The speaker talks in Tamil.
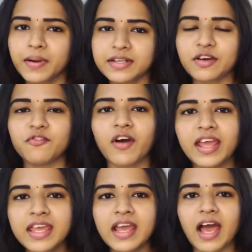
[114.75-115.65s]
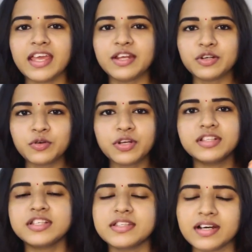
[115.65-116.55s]
பட் வை ஐ
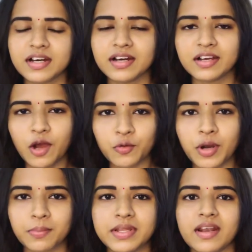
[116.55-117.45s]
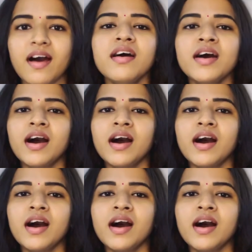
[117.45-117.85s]
இன்க்ளூடட் திஸ் கவுன் அப்படின்னா